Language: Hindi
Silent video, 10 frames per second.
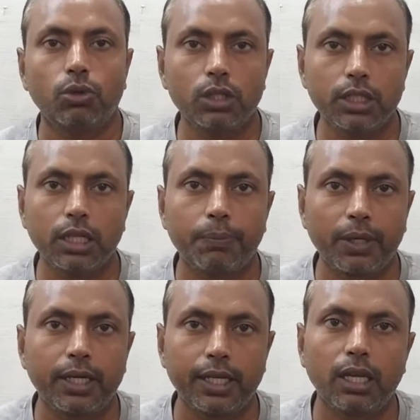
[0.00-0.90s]
थोड़ी देर
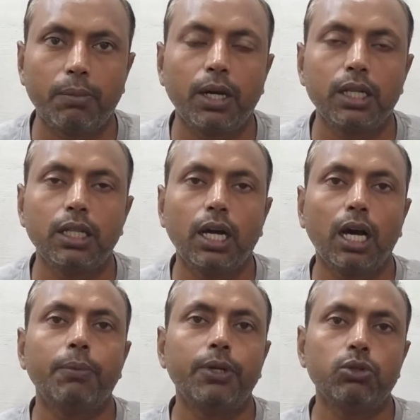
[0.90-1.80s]
पकने के बाद
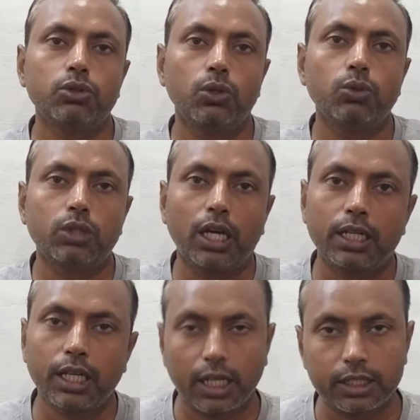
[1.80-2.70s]
आपने इसको
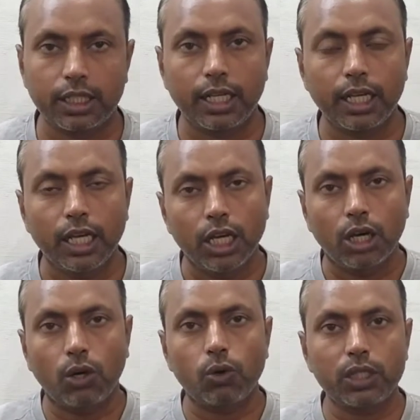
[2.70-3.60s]
उतार के रख देना है
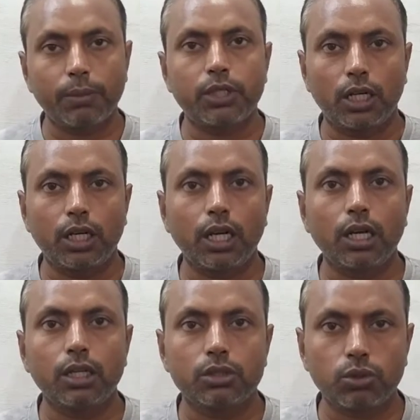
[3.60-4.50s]
और जब ठंडा
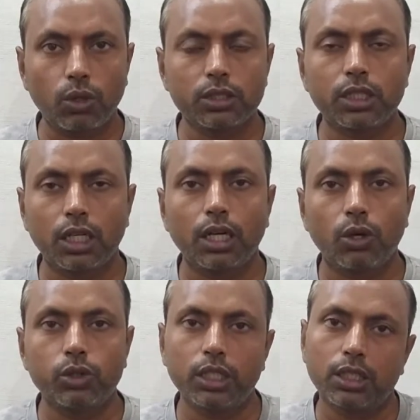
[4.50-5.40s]
थोड़ा सा ठंडा
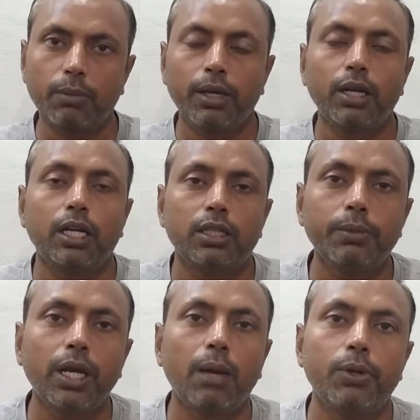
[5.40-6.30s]
हो जाए तब
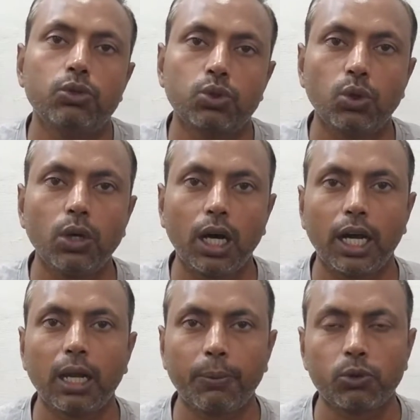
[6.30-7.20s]
तभी आपने इसको
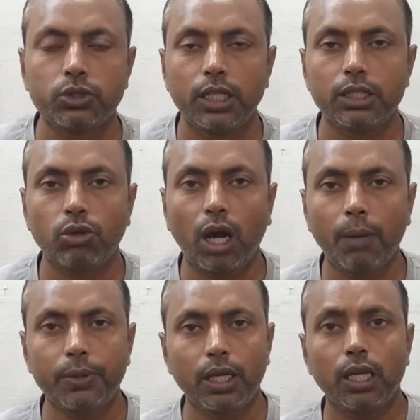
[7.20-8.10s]
आगे परोसना है तो
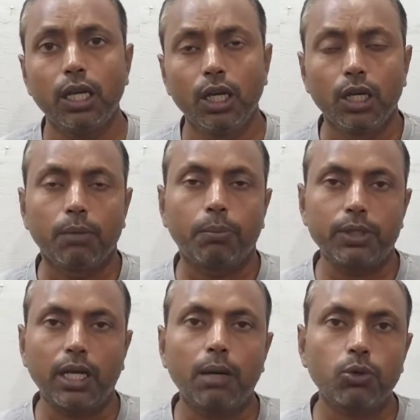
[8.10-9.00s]
आपके
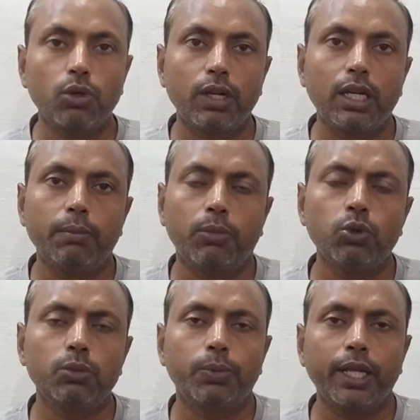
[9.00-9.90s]
बादाम वाले
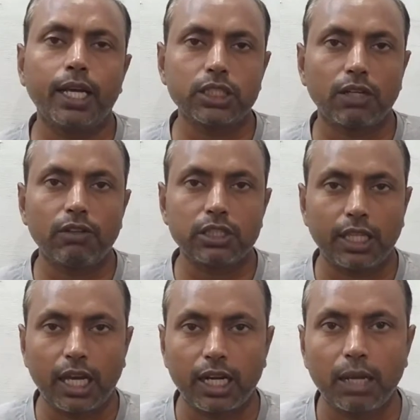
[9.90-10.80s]
बहुत बढ़िया चावल
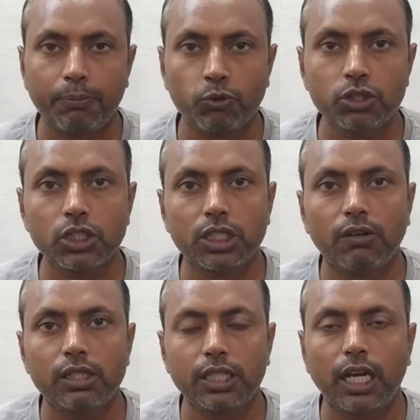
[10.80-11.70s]
तैयार है पौष्टिक
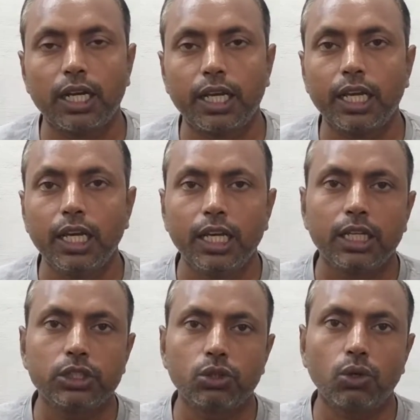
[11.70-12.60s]
चावल तैयार है
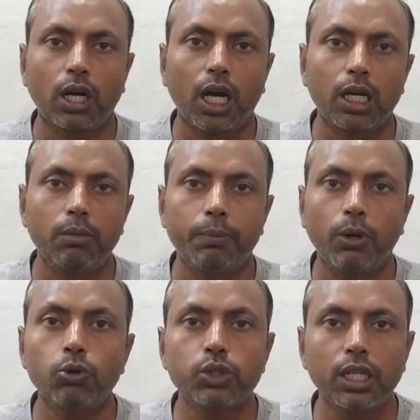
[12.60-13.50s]
जो खाने में
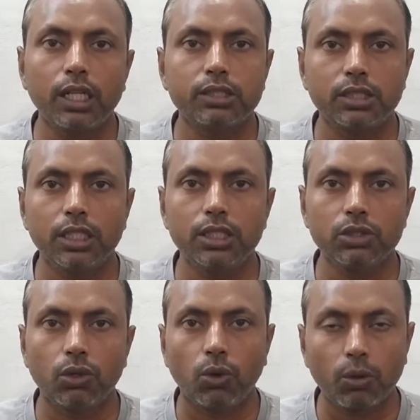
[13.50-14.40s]
बहुत ही
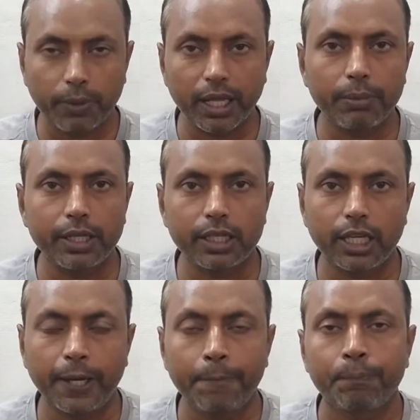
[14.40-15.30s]
लजीज और बढ़िया
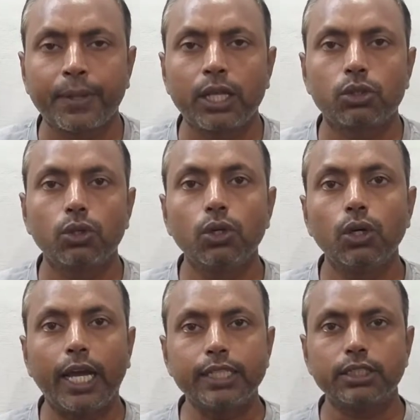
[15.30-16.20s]
बनेंगे
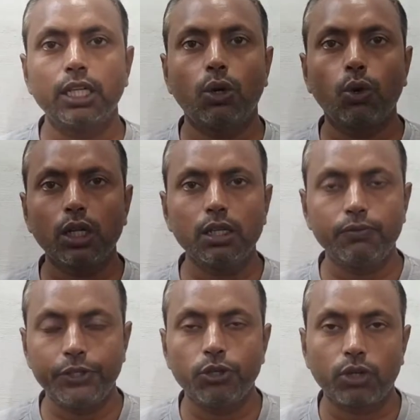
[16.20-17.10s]
तो ऐसे और ही
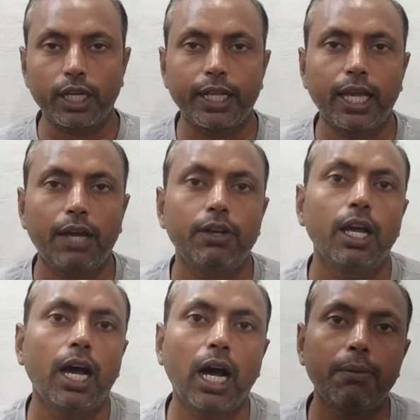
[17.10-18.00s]
वीडियो के लिए
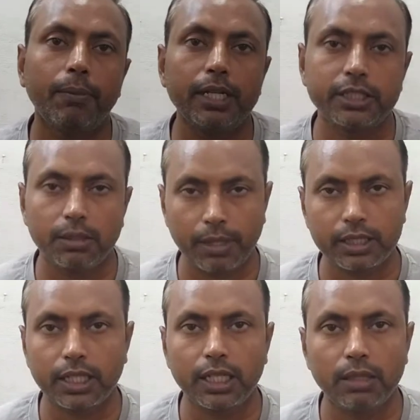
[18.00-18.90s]
आप हमारे चैनल में
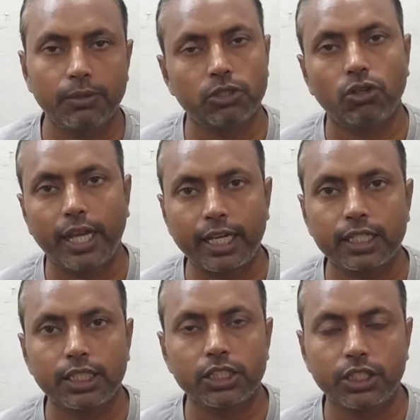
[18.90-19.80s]
आते रहिए मुझे लाइक
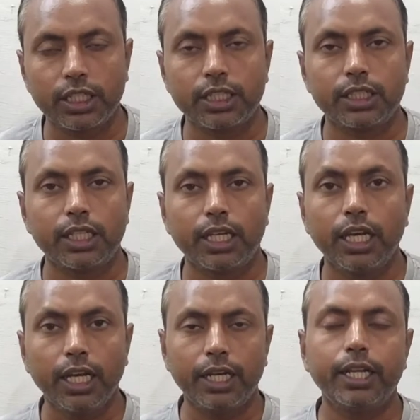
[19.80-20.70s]
करते रहिए शेयर करते
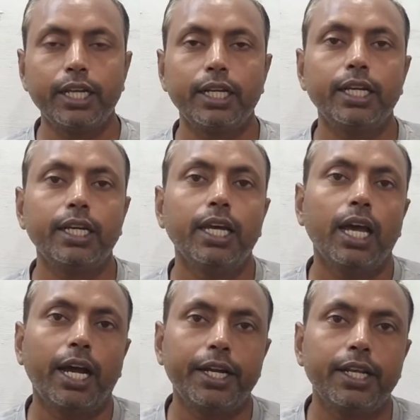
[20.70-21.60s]
रहिए नए नए
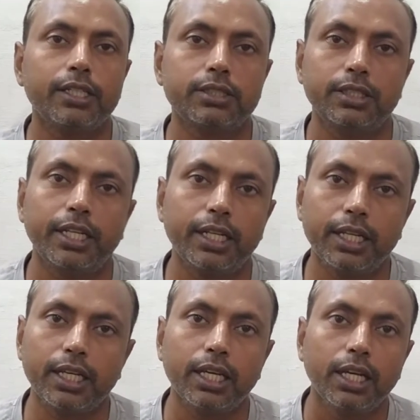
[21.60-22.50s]
आइडियाज नए
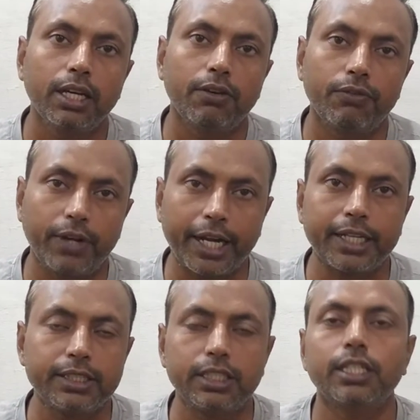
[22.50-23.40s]
नए
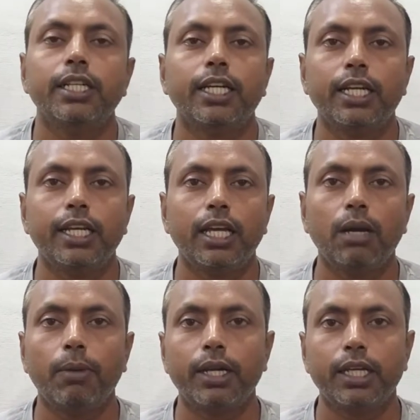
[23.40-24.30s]
वैरायटी सीखने के लिए
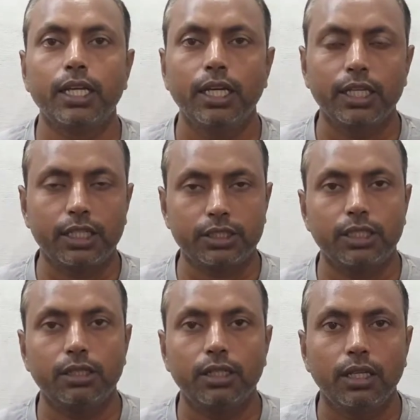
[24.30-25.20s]
हमारे
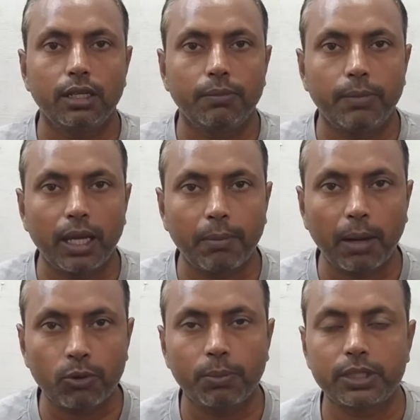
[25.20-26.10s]
किचन में हम
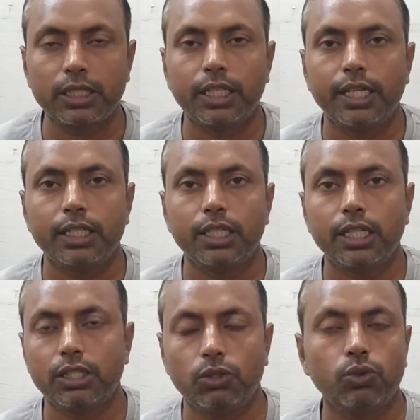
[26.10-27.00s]
आपको बताते
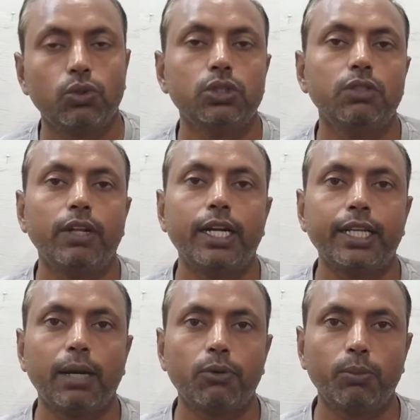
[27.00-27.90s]
रहेंगे कौन कौन सी
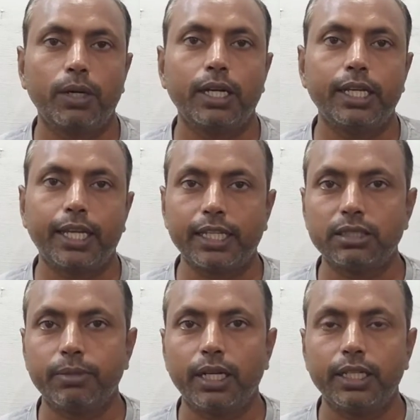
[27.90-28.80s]
वेरायटी आपको बनानी है
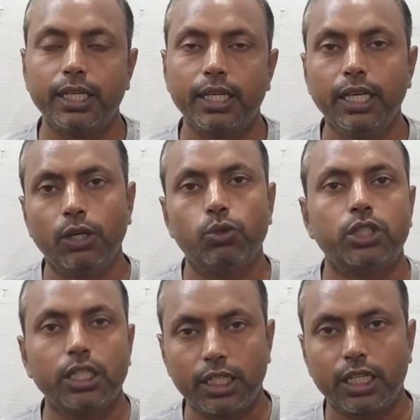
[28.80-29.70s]
कैसे बनानी है
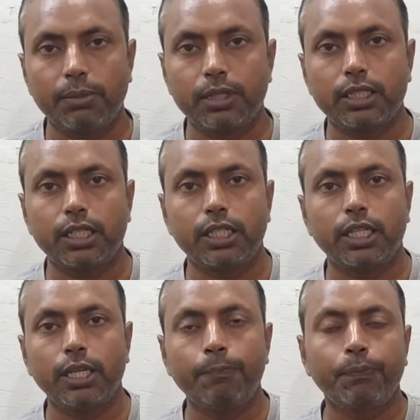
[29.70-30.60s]
उसके तरीके बताते
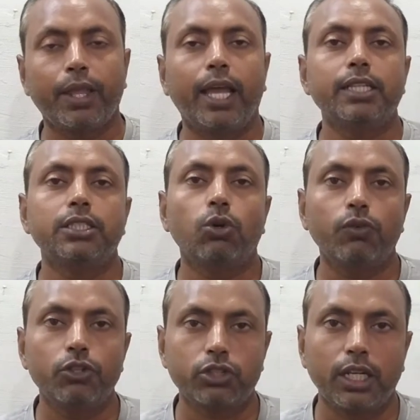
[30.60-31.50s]
रहेंगे ऐसे और
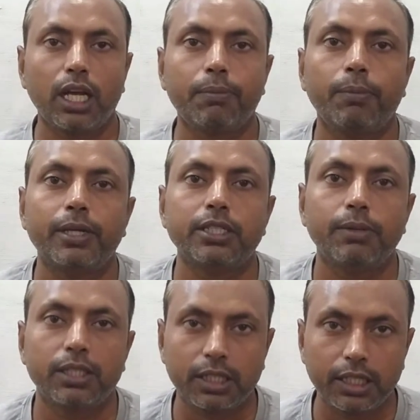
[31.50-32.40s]
वीडियोस के लिए आप हमारे
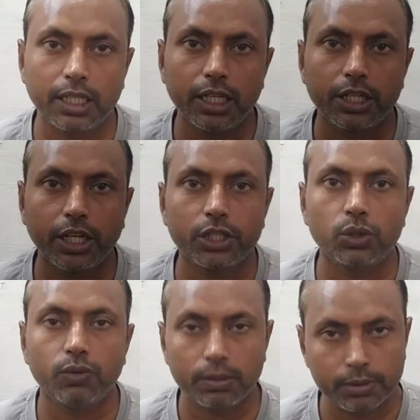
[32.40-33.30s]
चैनल आते रहिए
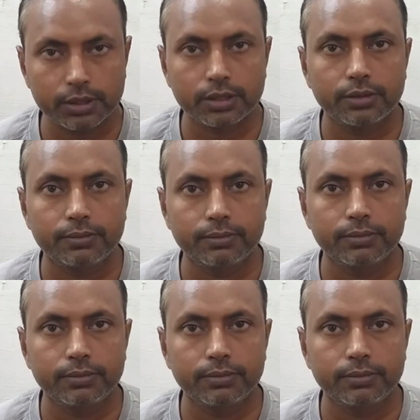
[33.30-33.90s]
थैंक यू वेरी मच